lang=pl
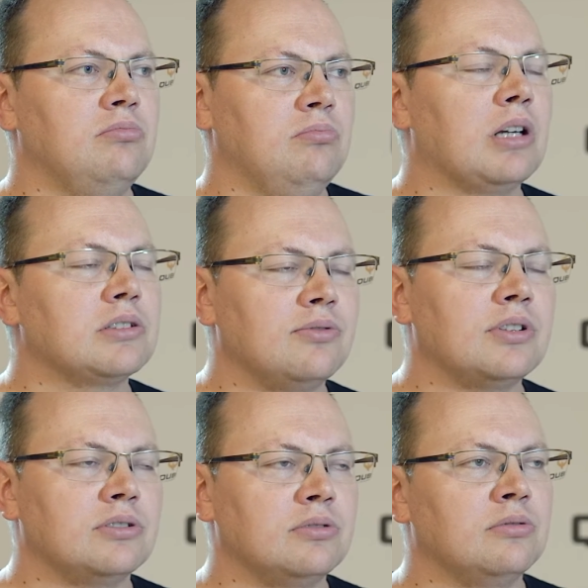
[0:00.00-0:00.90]
bardzo
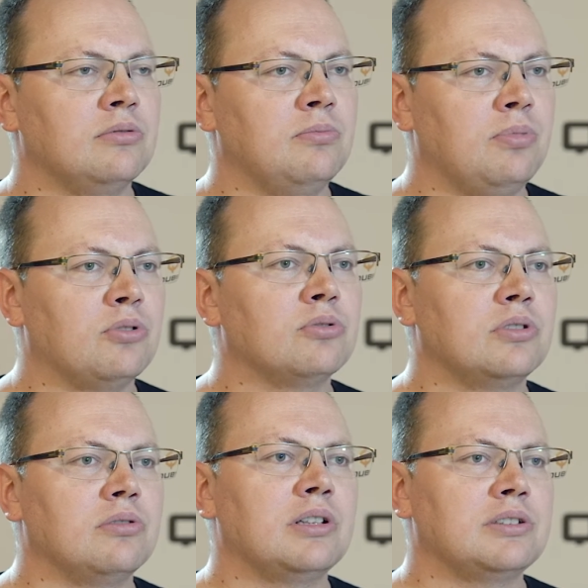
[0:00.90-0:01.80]
ważną
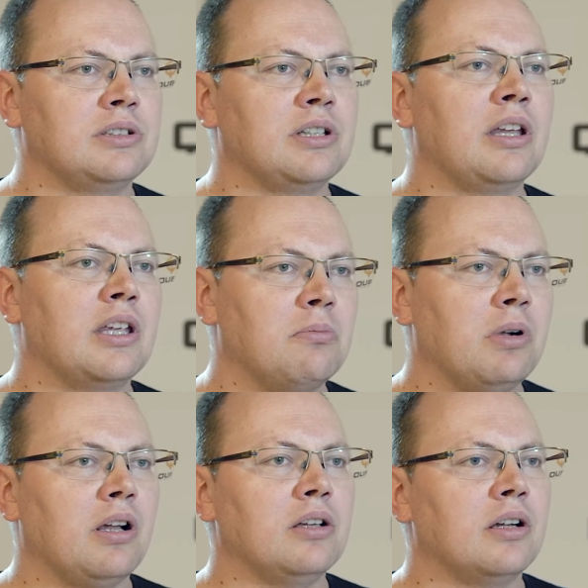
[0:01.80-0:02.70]
produkcją dla nas jest
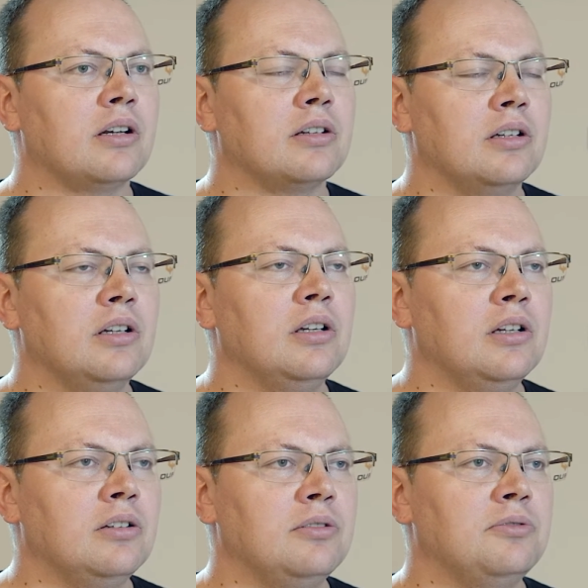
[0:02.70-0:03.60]
Gekiaba Runner.
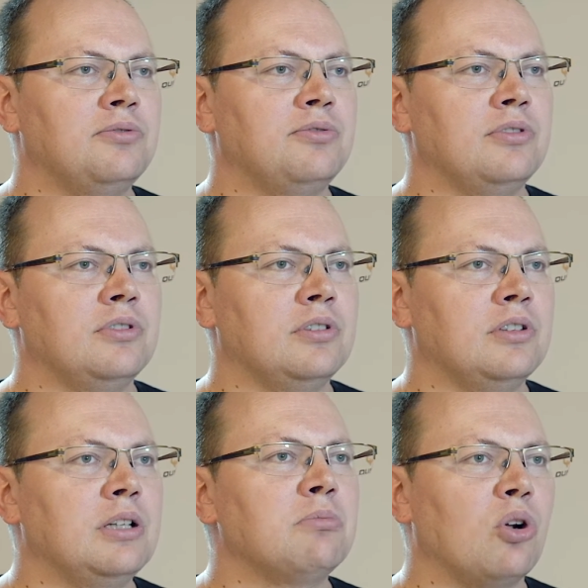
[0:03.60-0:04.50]
W
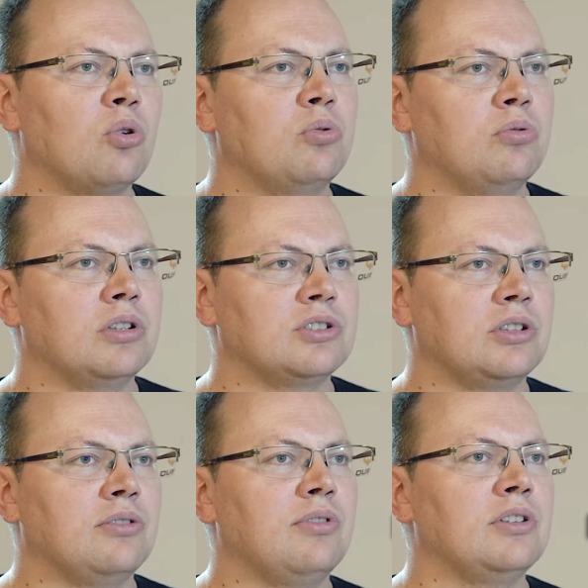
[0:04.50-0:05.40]
tym roku
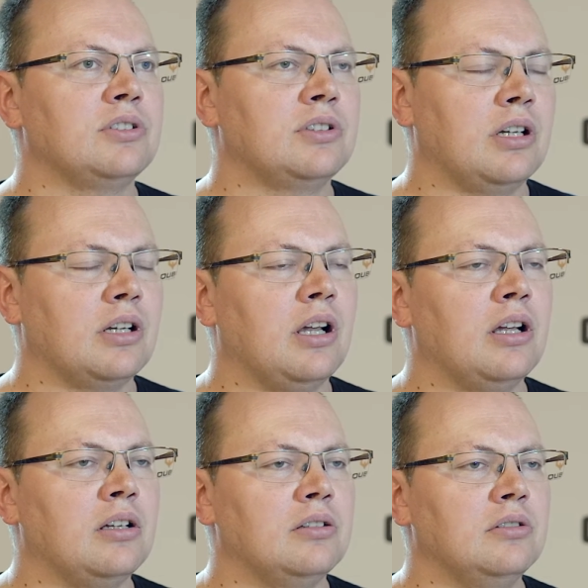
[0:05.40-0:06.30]
jeszcze wejdzie ta
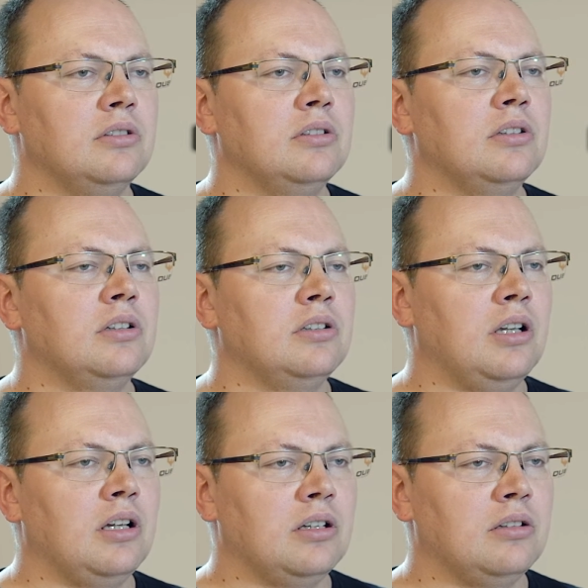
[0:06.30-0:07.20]
gra
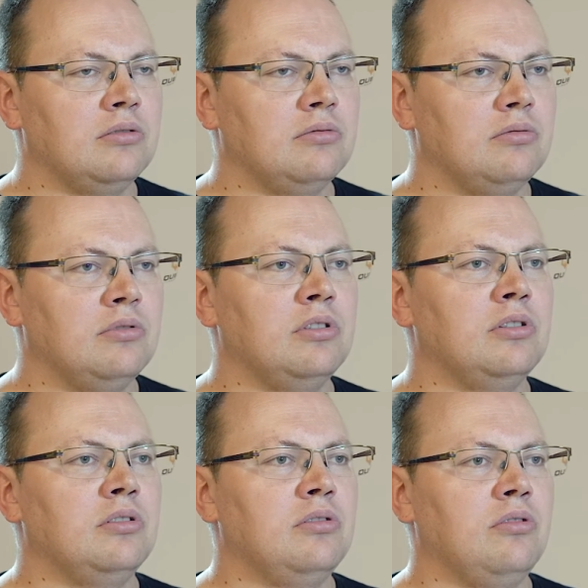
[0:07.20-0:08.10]
na
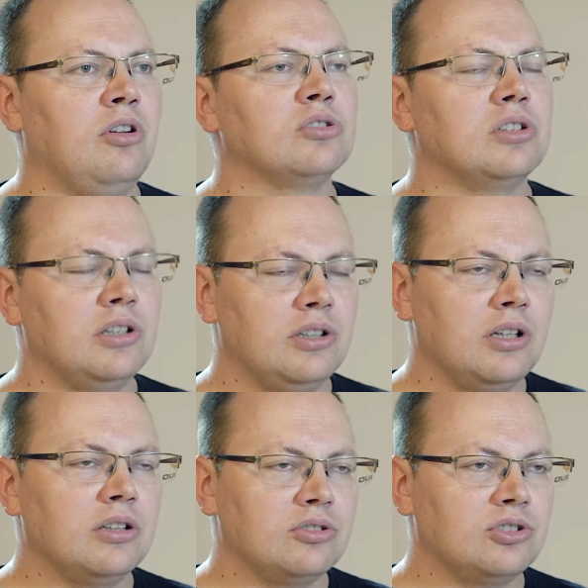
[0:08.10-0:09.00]
konsolę
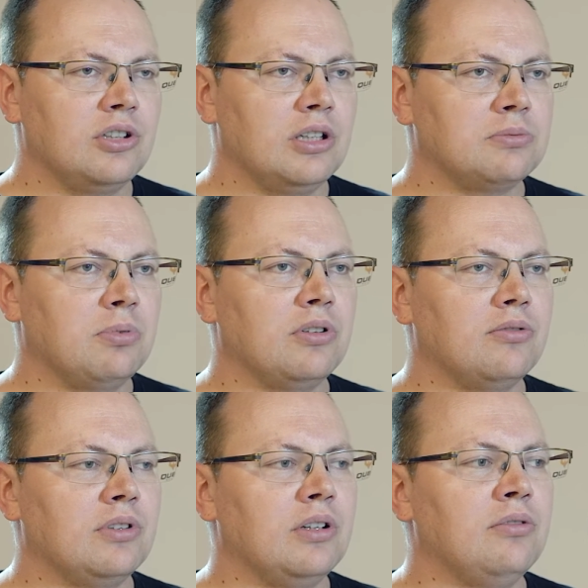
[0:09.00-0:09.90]
Nintendo 3DS
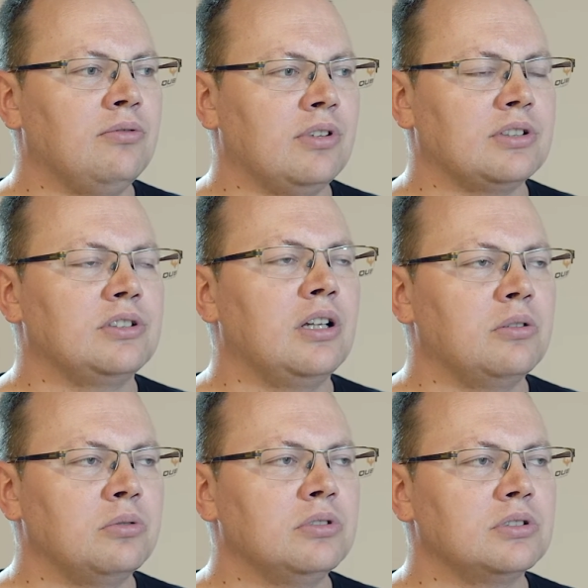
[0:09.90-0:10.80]
ponownie w wersji
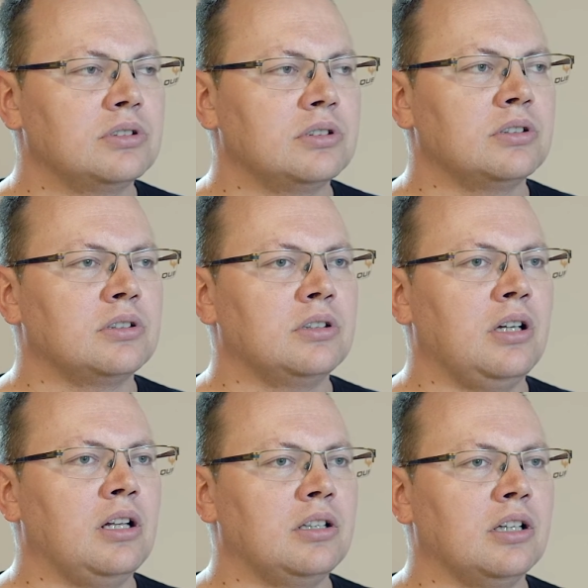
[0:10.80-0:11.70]
Deluxe,
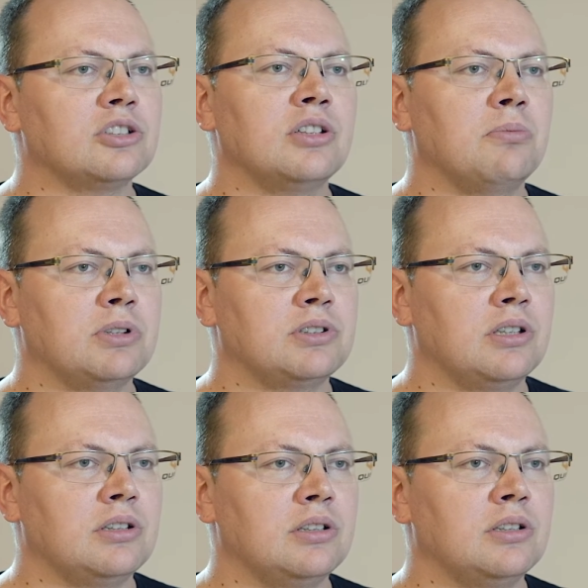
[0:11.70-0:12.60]
ale także na PC